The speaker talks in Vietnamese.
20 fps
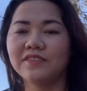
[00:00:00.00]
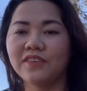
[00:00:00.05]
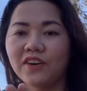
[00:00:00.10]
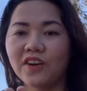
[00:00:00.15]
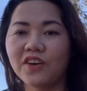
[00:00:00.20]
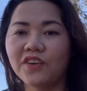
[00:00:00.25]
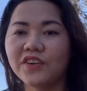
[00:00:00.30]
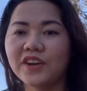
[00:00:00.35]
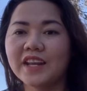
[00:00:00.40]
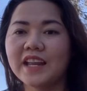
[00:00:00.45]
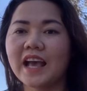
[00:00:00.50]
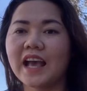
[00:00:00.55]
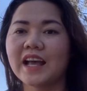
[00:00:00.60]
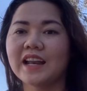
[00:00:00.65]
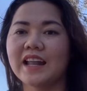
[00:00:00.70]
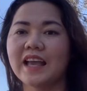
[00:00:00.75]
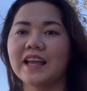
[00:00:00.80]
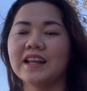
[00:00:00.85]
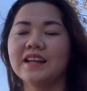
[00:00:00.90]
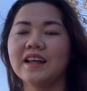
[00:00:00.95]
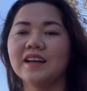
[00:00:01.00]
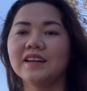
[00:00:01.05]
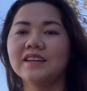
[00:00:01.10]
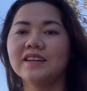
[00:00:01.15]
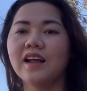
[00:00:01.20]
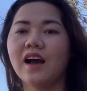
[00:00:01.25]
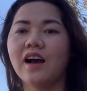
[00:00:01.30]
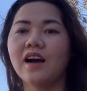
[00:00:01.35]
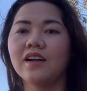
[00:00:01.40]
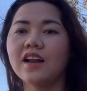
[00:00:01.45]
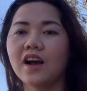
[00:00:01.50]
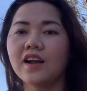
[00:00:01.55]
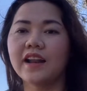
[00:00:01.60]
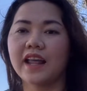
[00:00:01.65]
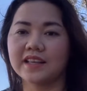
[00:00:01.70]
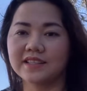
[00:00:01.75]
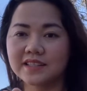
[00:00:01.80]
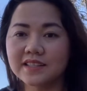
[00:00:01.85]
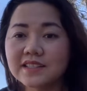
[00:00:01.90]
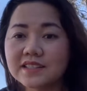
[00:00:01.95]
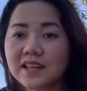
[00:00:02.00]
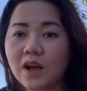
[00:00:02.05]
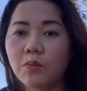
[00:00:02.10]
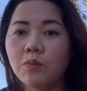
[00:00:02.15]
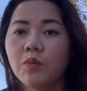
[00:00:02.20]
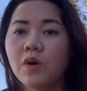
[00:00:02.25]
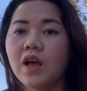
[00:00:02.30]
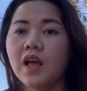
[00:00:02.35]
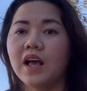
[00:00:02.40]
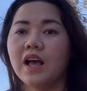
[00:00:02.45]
Florida để đến đó để sinh sống.